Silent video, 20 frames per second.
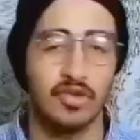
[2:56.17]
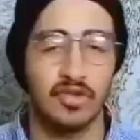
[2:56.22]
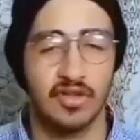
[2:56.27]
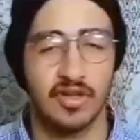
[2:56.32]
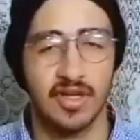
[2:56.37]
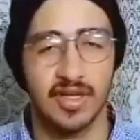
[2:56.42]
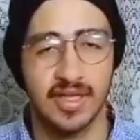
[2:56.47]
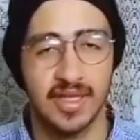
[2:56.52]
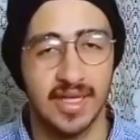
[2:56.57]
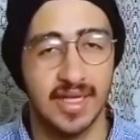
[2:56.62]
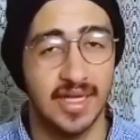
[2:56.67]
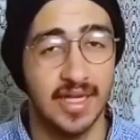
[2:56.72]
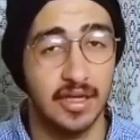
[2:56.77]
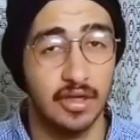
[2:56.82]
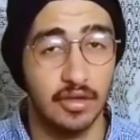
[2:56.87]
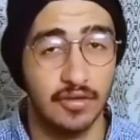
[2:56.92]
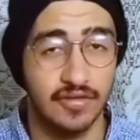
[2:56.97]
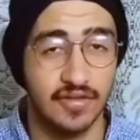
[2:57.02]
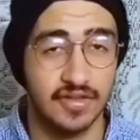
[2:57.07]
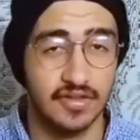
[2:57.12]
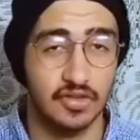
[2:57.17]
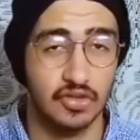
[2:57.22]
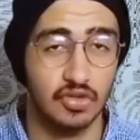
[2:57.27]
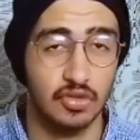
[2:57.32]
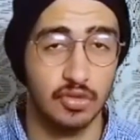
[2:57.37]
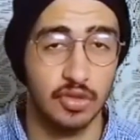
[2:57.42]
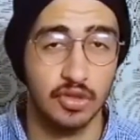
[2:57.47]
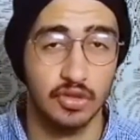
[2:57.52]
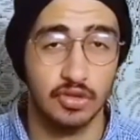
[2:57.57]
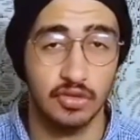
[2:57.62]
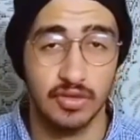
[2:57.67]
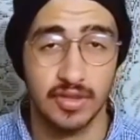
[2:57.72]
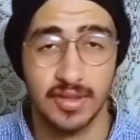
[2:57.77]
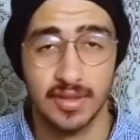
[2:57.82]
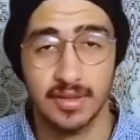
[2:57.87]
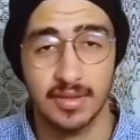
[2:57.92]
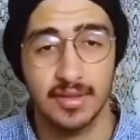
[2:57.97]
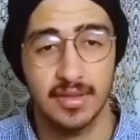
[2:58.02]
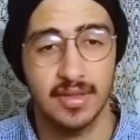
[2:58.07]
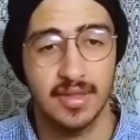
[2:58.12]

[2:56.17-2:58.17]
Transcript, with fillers: نوع ده داخليه يو اف اس 2.1